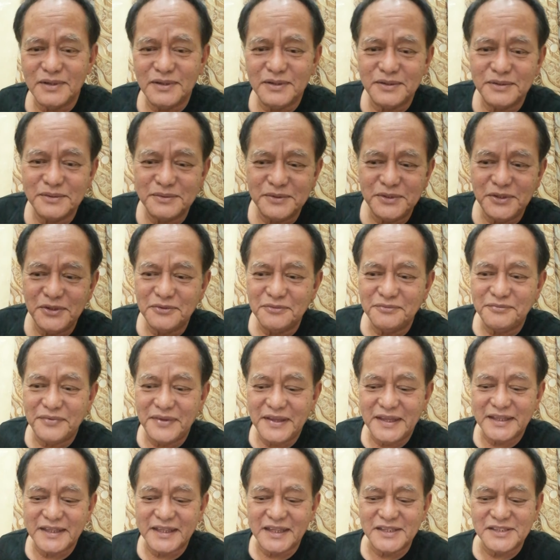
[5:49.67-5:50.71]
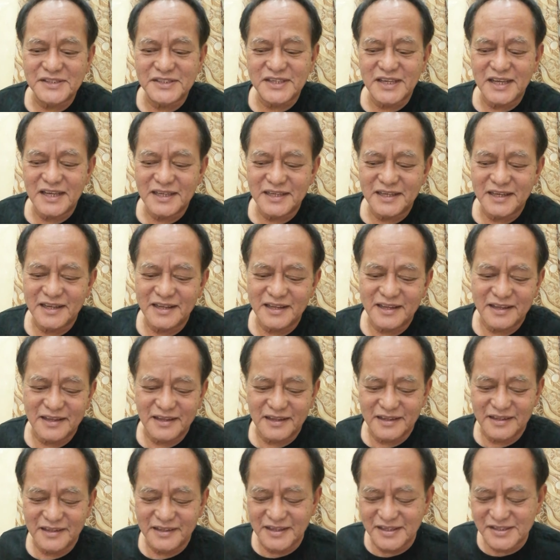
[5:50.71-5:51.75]
Yung, yung fitted siya na
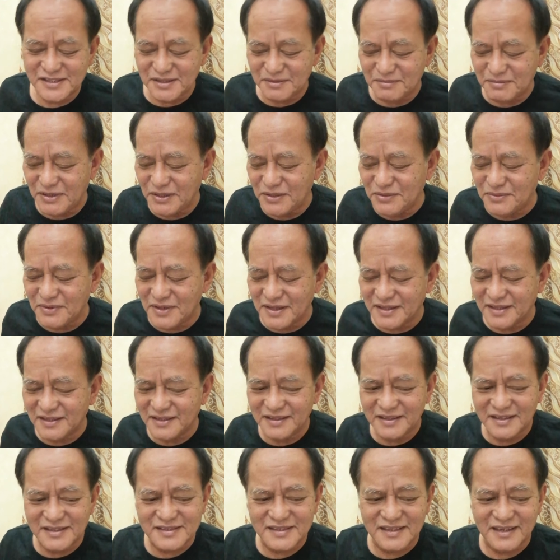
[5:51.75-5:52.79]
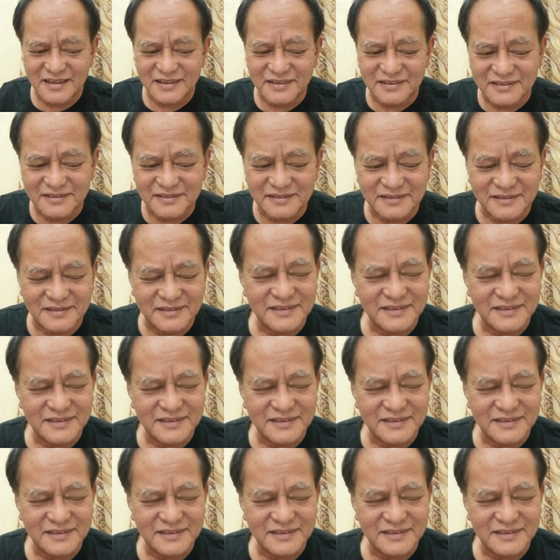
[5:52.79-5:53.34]
hindi siya maluwag, hindi siya, ano,